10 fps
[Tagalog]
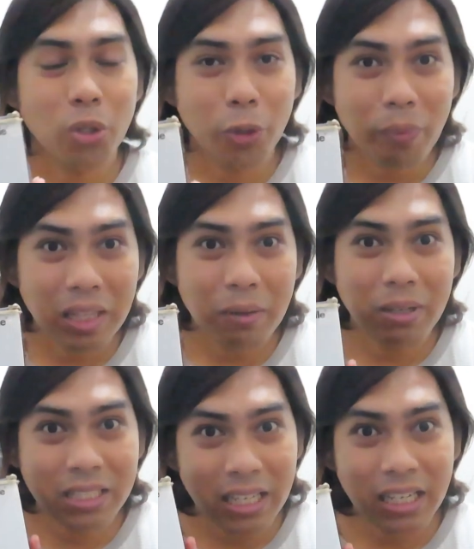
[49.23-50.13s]
normal
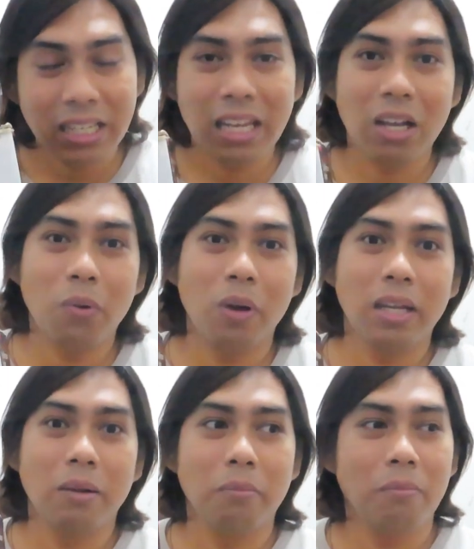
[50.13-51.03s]
naman siya na ginagawa
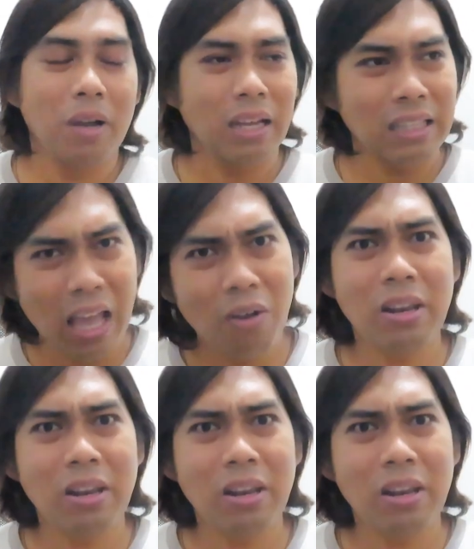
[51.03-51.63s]
ng mga tao,